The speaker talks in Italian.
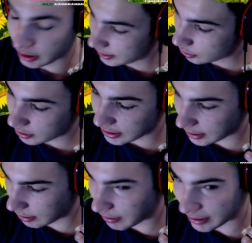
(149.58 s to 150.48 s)
Le dico
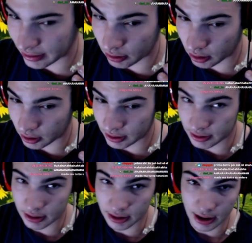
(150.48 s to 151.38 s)
che, guarda, allora,
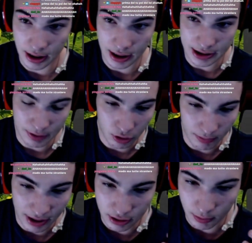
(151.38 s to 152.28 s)
le, le, le, spiego
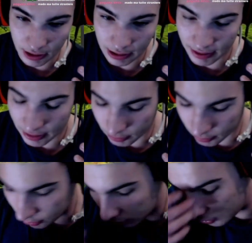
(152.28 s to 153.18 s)
meglio perché magari non,